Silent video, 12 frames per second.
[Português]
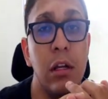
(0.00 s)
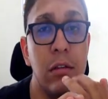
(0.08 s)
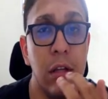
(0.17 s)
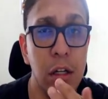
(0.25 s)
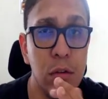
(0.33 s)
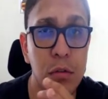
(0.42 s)

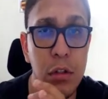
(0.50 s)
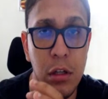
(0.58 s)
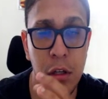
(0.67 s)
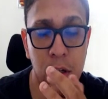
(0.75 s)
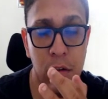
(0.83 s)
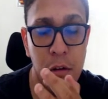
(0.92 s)
tanto
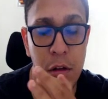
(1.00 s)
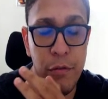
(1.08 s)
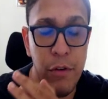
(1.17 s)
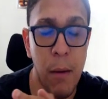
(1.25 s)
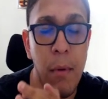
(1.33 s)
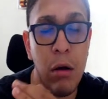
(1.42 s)
de, de
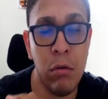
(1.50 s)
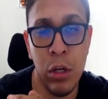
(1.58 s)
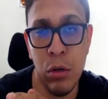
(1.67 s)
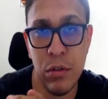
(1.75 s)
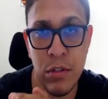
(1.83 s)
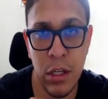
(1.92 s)

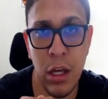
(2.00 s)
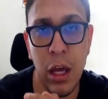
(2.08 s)
farmacognosia,